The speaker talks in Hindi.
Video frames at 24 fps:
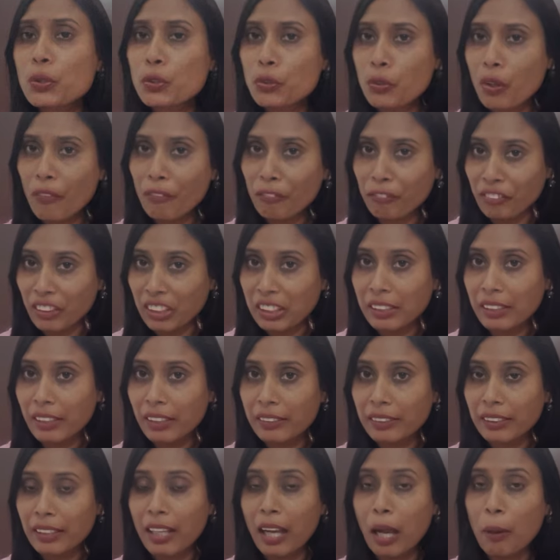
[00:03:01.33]
जो आप फील
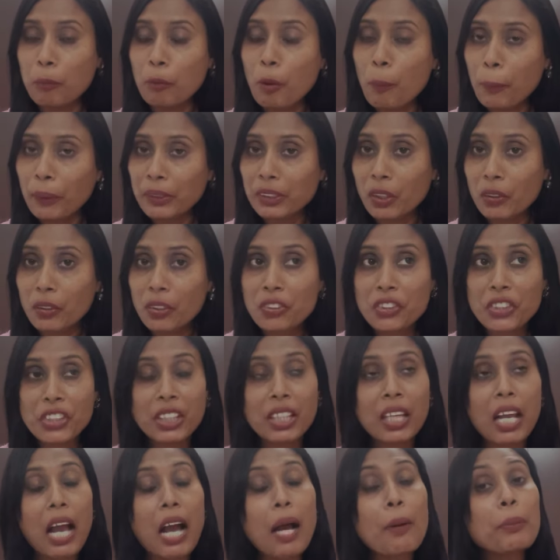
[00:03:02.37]
करते हैं आपको पता होना
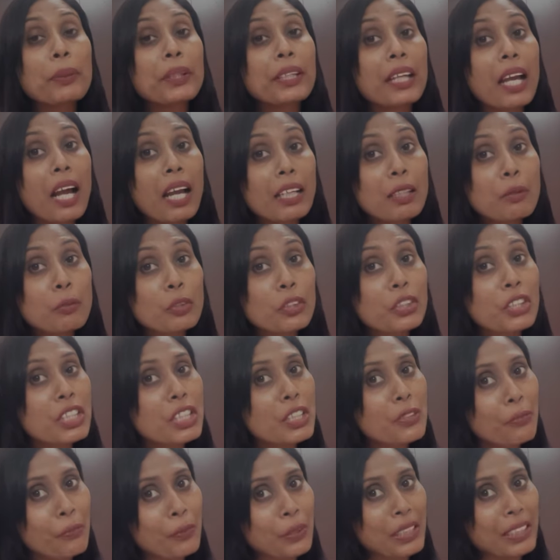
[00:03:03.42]
चाहिए कि आप क्या
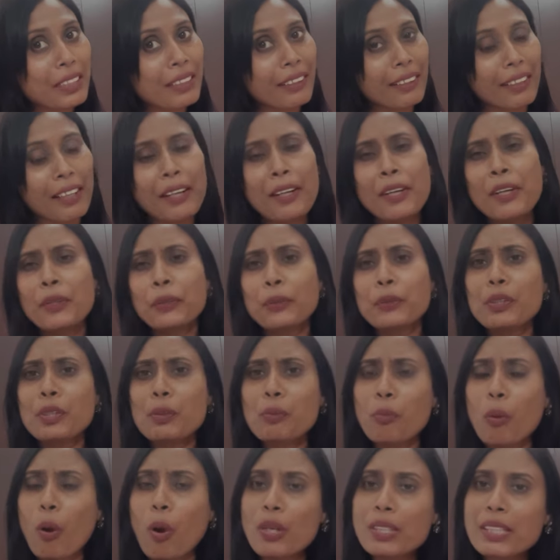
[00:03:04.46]
इमोशंस फील कर रहे हैं
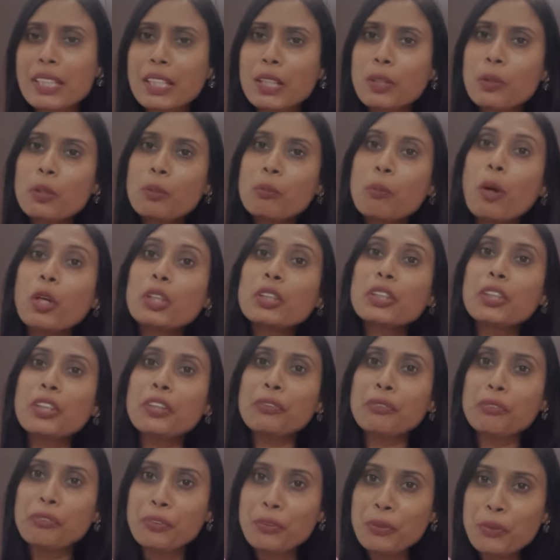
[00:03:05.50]
क्योंकि बहुत सारे लोग बहुत
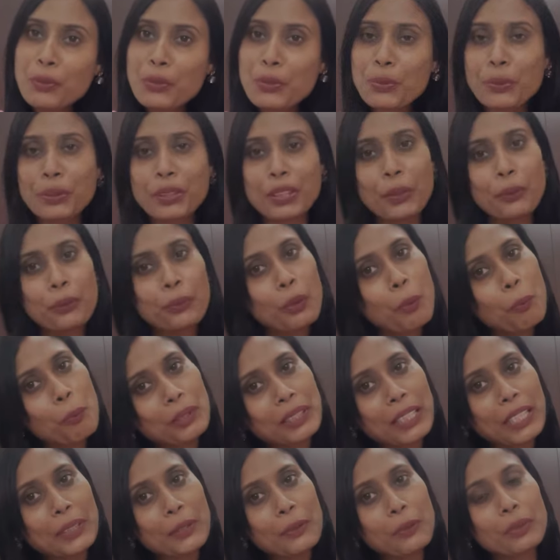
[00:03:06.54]
कंफ्यूज होते हैं उनको
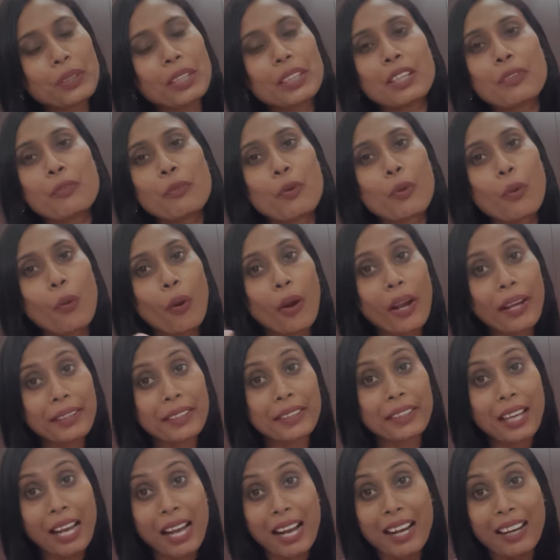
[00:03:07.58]
पता नहीं होता कि वो
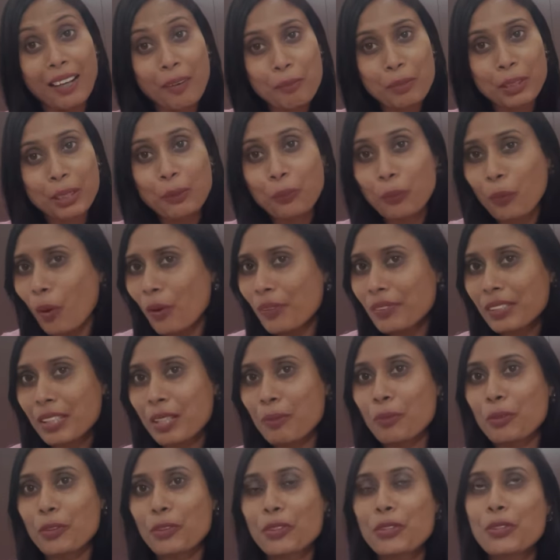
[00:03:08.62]
क्या मतलब कौन से
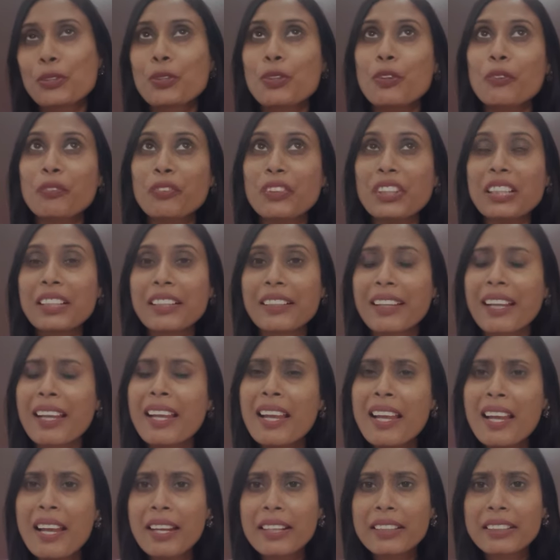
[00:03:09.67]
इमोशंस को फील करें
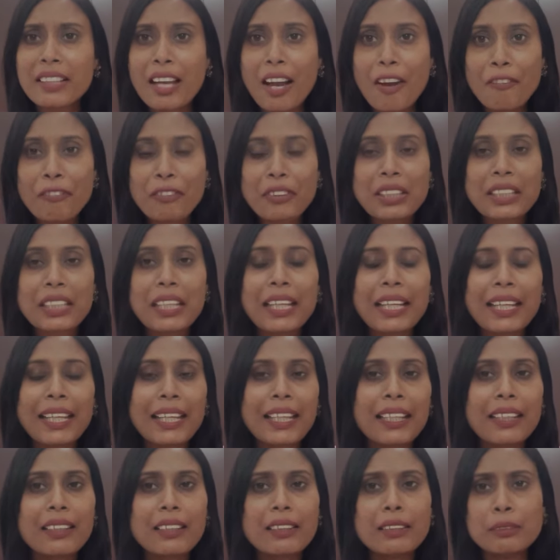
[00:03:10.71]
या फिर ये
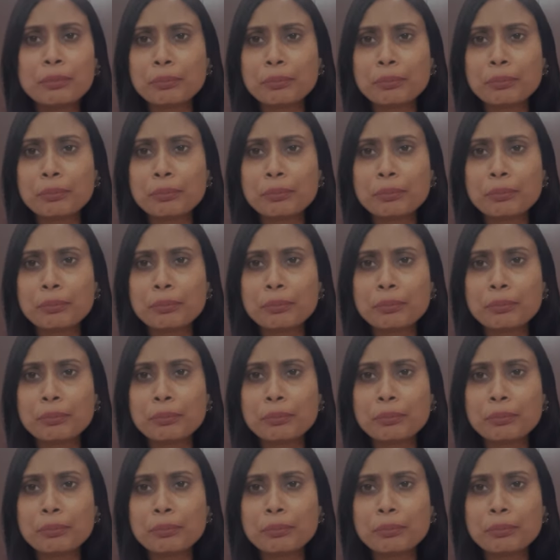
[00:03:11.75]
एक